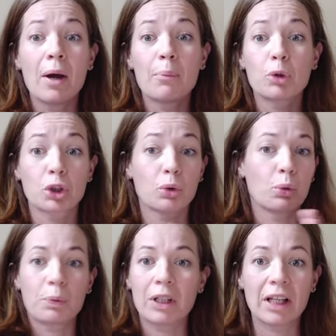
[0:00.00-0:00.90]
можно
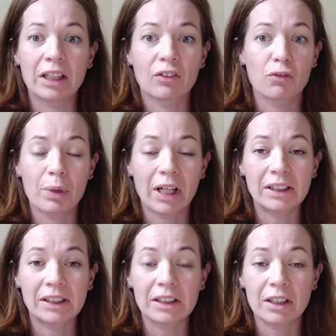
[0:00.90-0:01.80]
купить для этого в
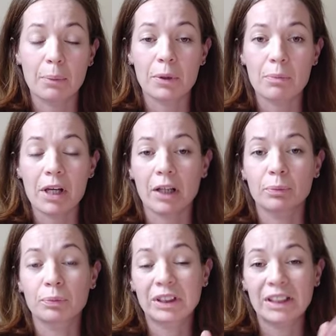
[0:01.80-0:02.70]
магазине, например, от,
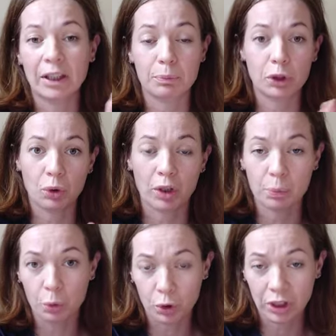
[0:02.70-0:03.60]
с надписью
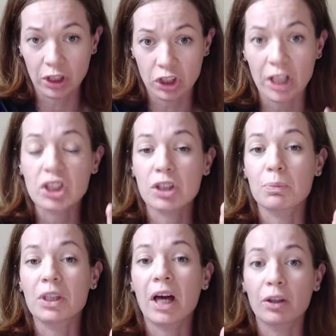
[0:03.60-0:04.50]
«отборная», чаще
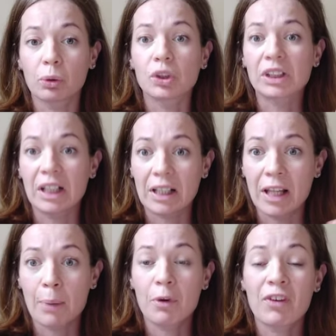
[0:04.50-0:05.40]
именно оно
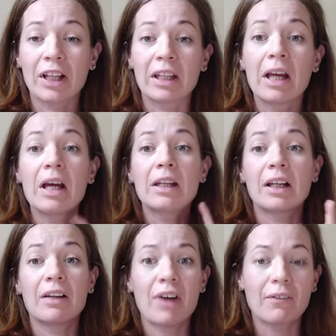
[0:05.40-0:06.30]
цельное бывает.
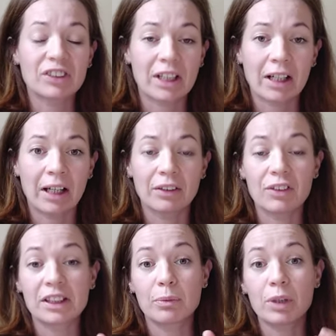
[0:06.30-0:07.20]
Наливаем в стакан
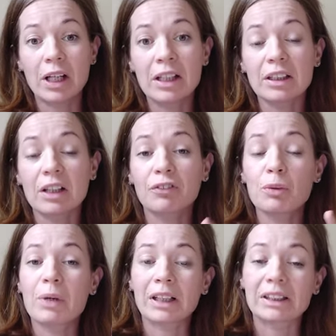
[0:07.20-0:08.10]
200 мл и
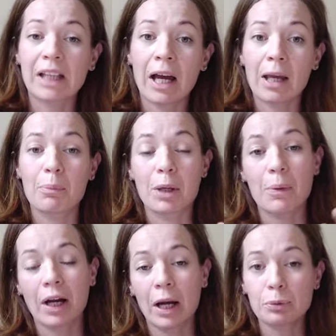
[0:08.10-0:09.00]
бросаем
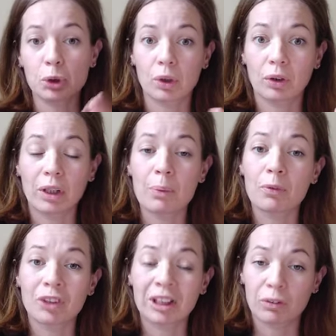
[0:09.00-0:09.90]
либо капсулы, либо
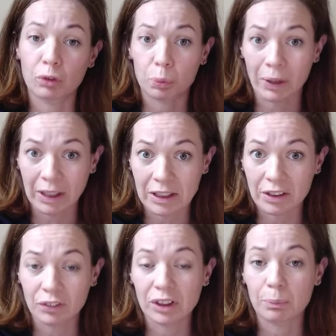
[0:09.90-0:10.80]
вот этот вот
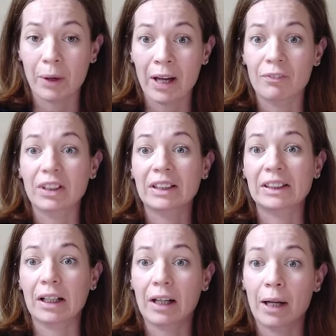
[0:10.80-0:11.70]
пакетик высыпаем в этот
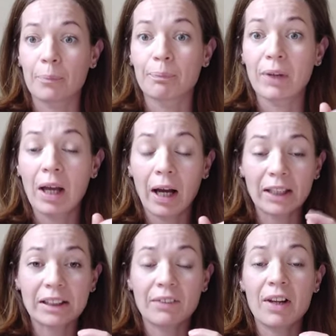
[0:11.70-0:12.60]
стакан.
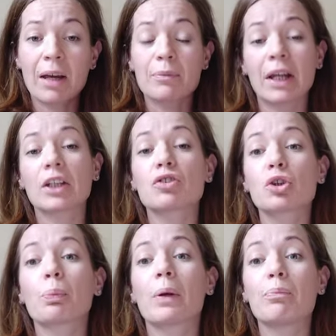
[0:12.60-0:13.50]
Оставляем на ночь в
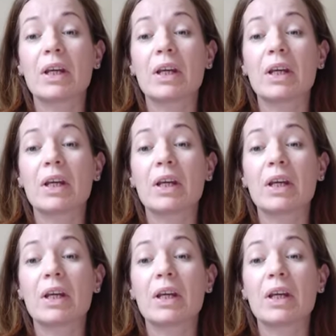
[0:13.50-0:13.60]
теплом